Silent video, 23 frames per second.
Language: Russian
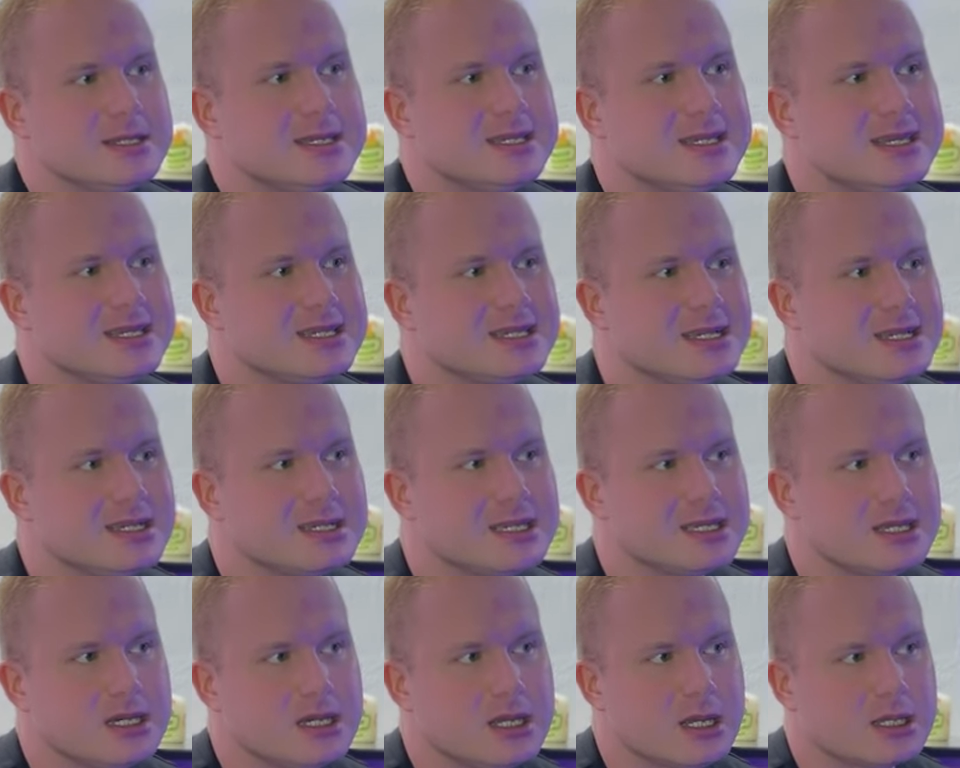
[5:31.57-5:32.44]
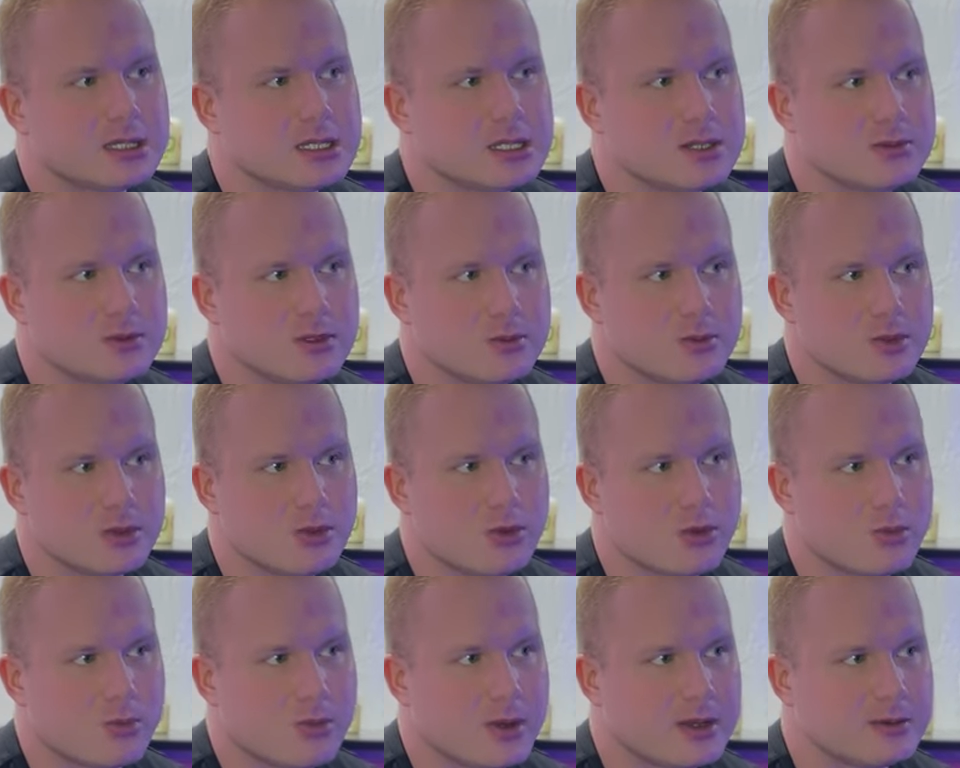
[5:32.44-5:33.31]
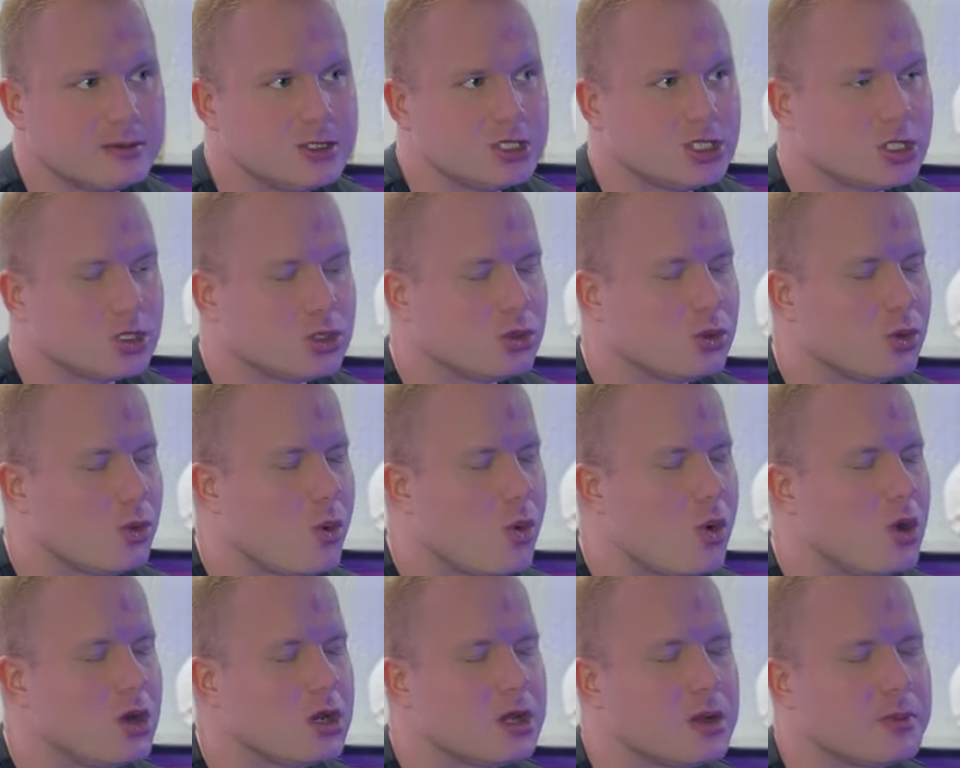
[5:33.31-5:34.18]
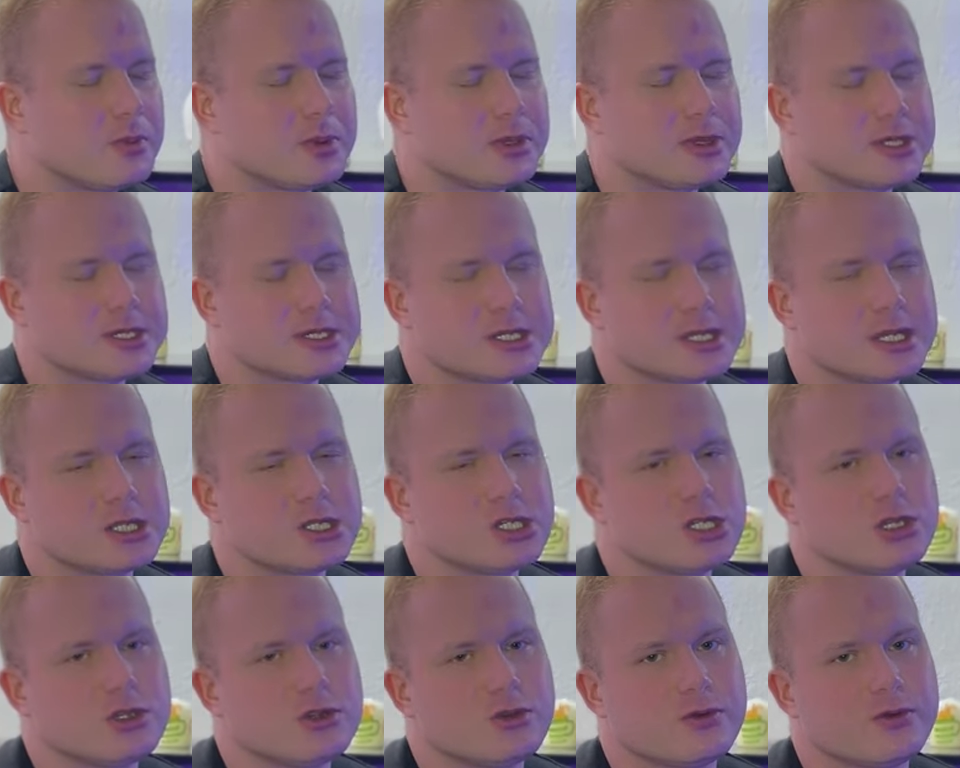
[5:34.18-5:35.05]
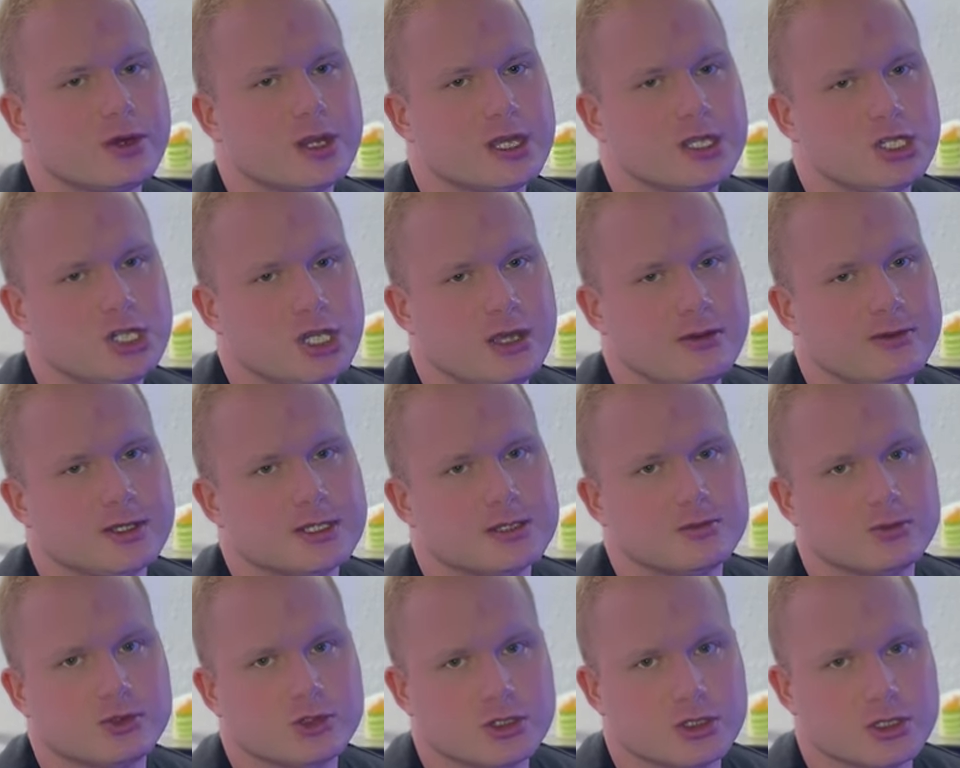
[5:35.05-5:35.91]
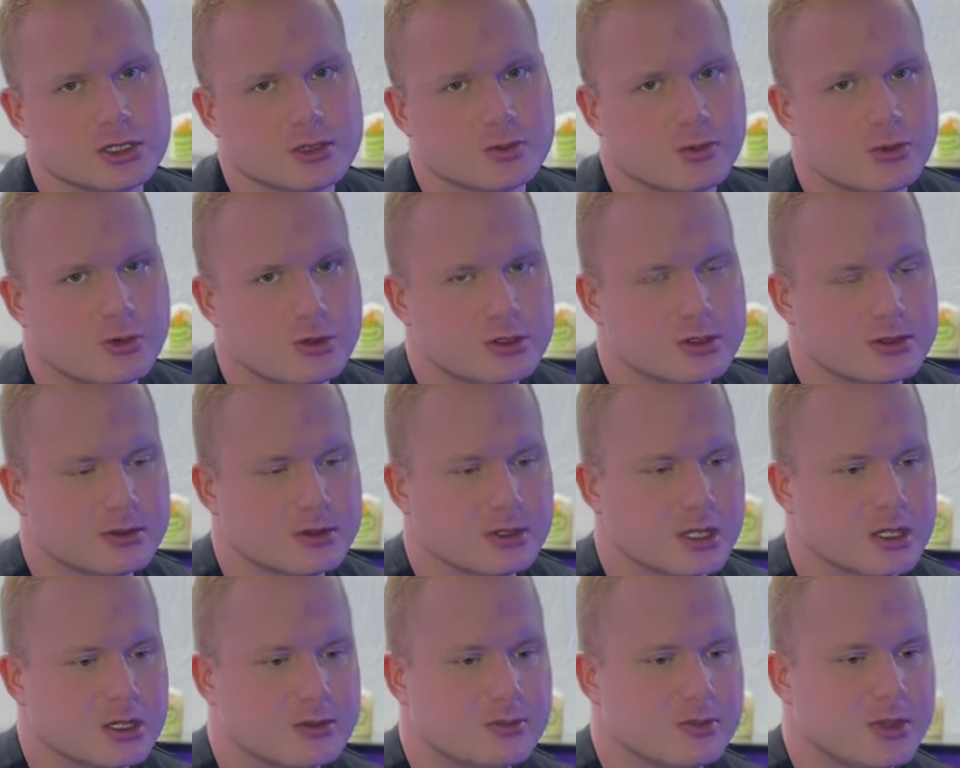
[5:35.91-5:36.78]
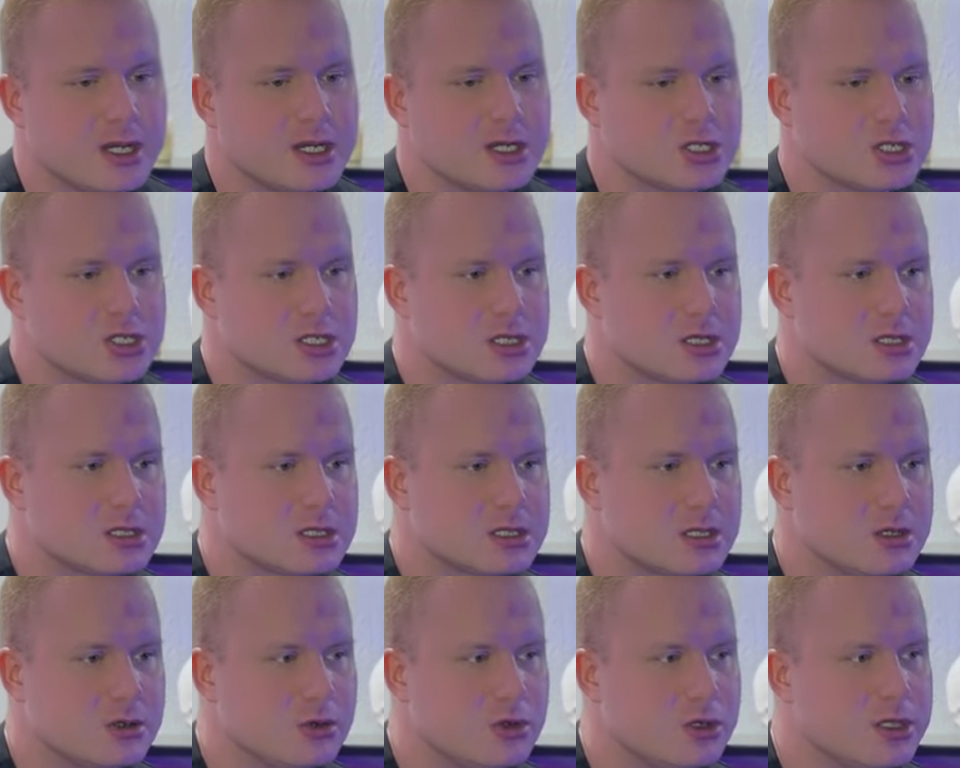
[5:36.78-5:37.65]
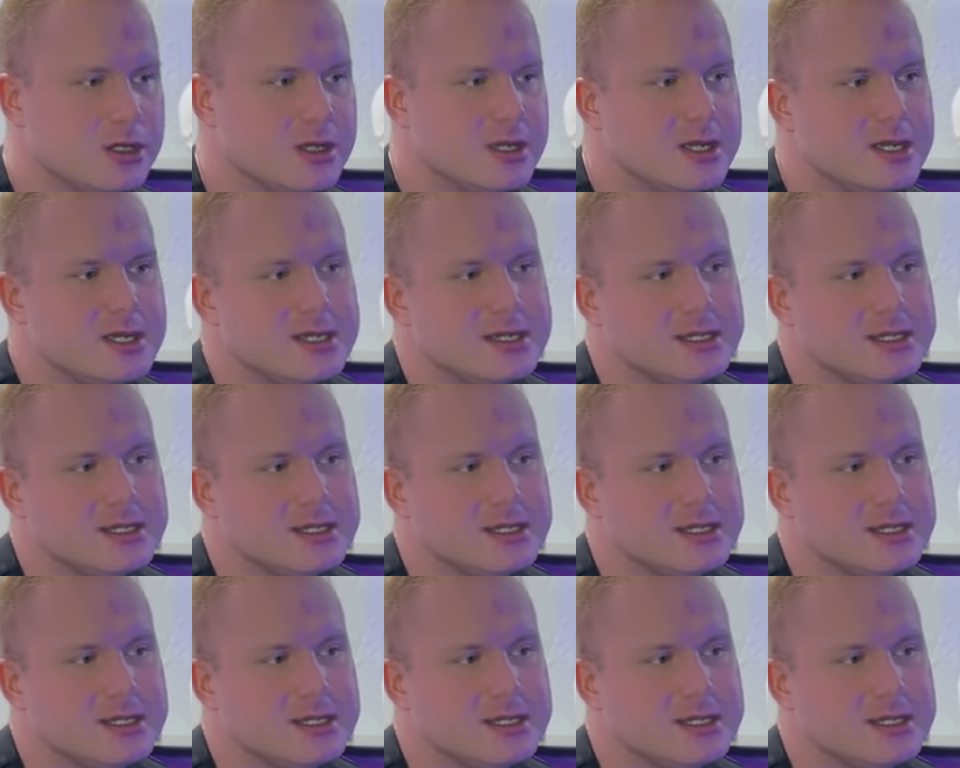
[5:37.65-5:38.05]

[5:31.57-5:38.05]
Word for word: Если С-реактивный белок повышен только по назначению врача, возможно использование анаболических стероидов,